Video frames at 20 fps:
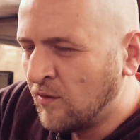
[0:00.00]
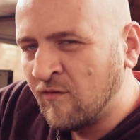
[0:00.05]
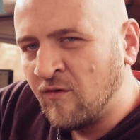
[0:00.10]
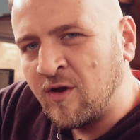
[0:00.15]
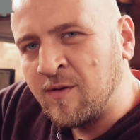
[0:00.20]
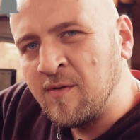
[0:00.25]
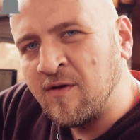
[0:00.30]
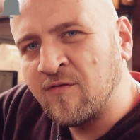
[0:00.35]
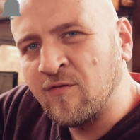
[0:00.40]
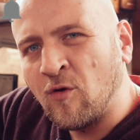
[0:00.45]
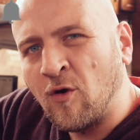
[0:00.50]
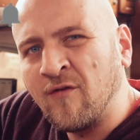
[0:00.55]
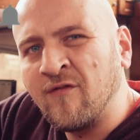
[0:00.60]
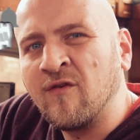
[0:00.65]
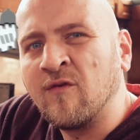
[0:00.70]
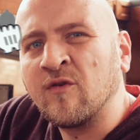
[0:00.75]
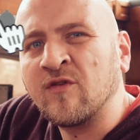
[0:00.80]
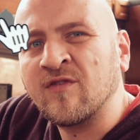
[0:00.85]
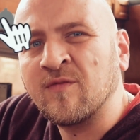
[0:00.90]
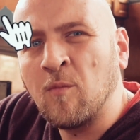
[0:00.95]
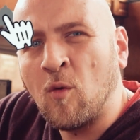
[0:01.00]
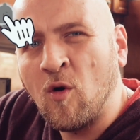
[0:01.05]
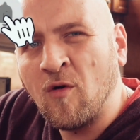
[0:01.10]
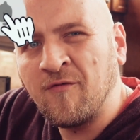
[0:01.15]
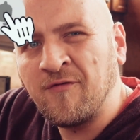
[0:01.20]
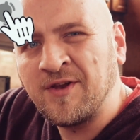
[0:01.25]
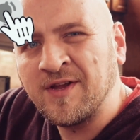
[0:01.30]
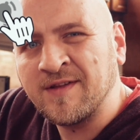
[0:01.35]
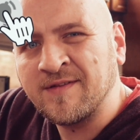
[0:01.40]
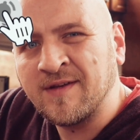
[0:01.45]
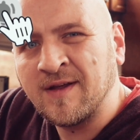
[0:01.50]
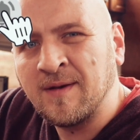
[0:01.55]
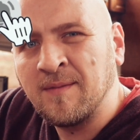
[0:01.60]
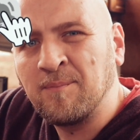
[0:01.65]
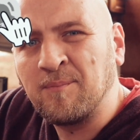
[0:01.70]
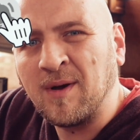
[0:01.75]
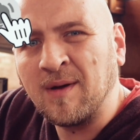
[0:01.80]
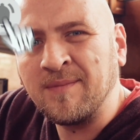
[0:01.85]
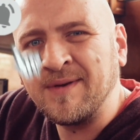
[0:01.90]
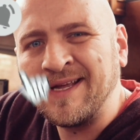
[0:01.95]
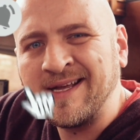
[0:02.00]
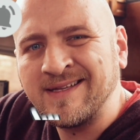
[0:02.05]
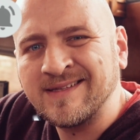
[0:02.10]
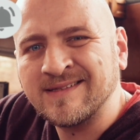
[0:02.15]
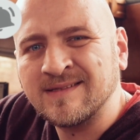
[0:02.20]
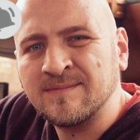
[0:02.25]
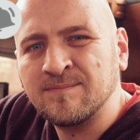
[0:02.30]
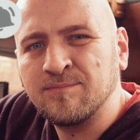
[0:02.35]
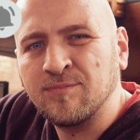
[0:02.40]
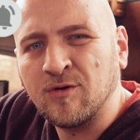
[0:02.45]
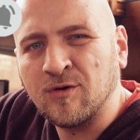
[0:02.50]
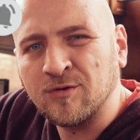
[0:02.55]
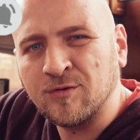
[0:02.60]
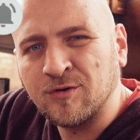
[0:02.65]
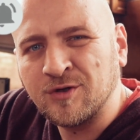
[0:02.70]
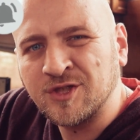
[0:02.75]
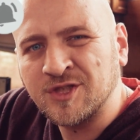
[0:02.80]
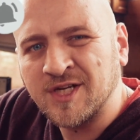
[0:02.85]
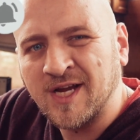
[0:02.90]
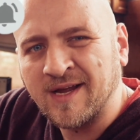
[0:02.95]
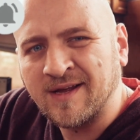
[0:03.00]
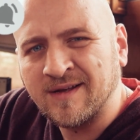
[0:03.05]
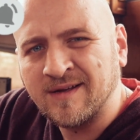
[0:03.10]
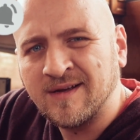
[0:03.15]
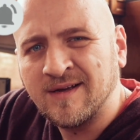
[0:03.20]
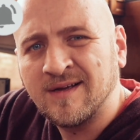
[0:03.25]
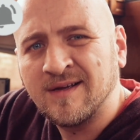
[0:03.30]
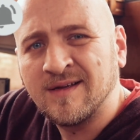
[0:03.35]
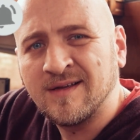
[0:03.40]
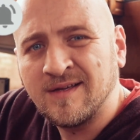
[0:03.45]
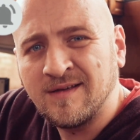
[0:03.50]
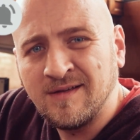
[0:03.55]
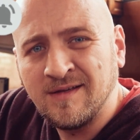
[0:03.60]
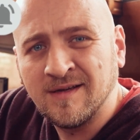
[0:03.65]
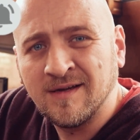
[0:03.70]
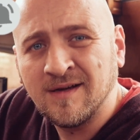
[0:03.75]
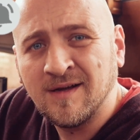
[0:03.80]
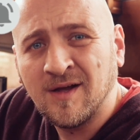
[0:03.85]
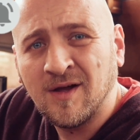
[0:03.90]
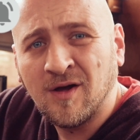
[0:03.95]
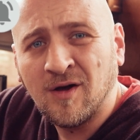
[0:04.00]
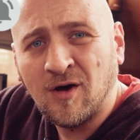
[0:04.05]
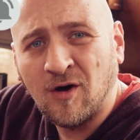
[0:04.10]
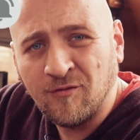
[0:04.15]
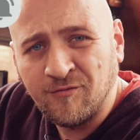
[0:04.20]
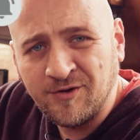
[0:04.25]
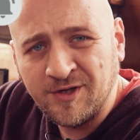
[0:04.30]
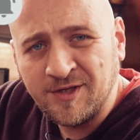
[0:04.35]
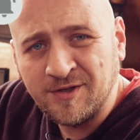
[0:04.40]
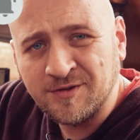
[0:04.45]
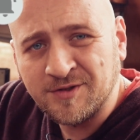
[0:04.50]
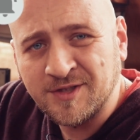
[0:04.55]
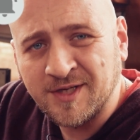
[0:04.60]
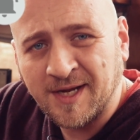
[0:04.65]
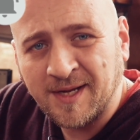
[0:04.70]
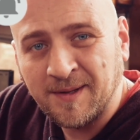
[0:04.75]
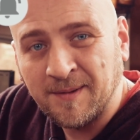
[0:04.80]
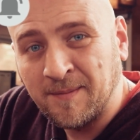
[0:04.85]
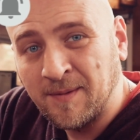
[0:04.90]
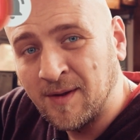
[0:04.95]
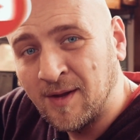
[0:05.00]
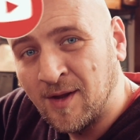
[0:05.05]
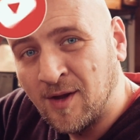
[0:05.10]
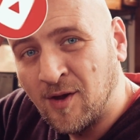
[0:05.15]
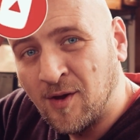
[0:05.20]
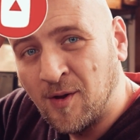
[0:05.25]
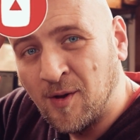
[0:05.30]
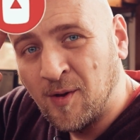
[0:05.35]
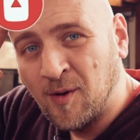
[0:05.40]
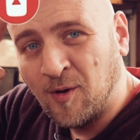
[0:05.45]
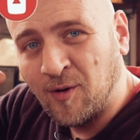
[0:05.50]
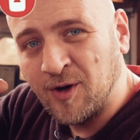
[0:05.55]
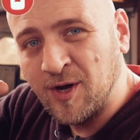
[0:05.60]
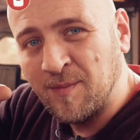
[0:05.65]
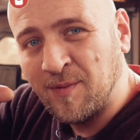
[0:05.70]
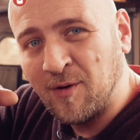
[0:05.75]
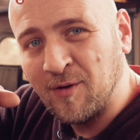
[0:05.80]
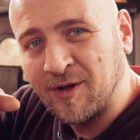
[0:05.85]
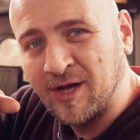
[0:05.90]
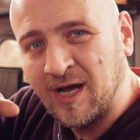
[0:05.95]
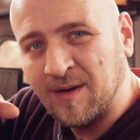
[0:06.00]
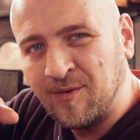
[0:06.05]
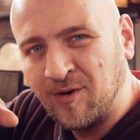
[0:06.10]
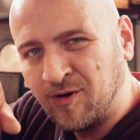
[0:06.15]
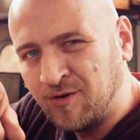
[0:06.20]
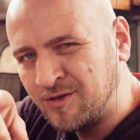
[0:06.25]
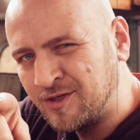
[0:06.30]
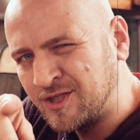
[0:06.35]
Würde ich mich freuen, wenn wir uns morgen wiedersehen beim nächsten Produktcheck hier auf Videocheck. Euer Paul Kramer.